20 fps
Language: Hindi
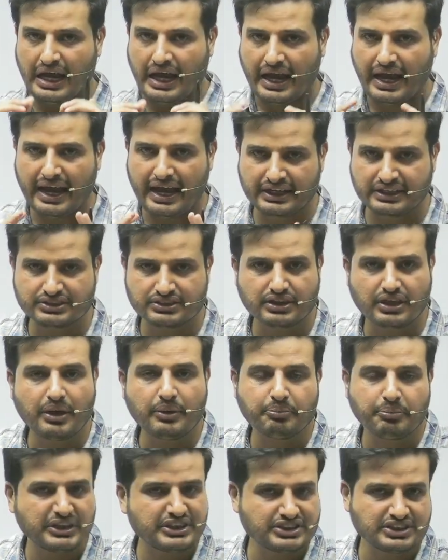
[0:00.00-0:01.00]
एक्स
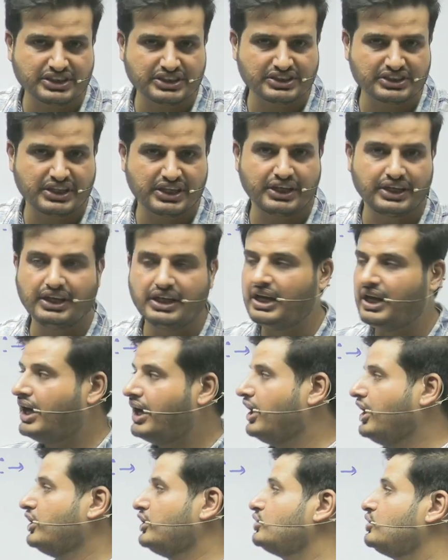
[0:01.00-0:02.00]
पच्चीस थी
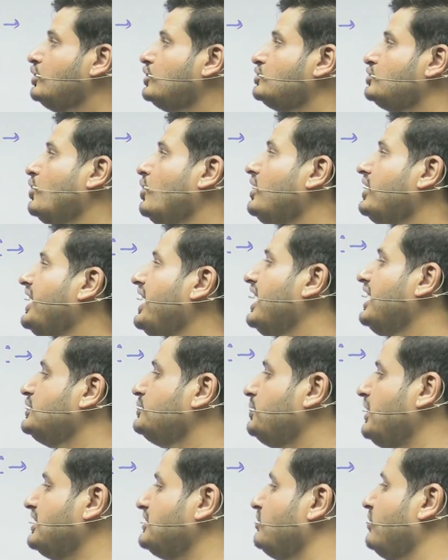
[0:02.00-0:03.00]
तो 100 के
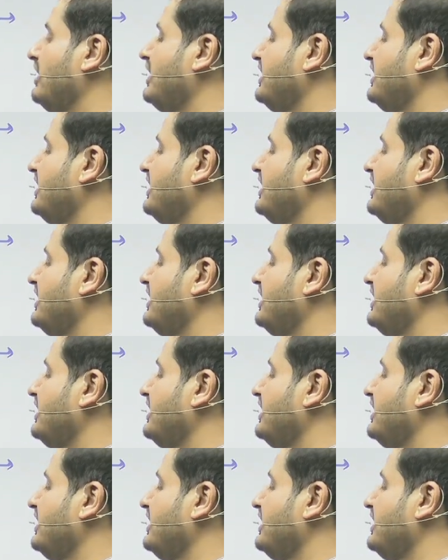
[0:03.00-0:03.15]
आसपास वाली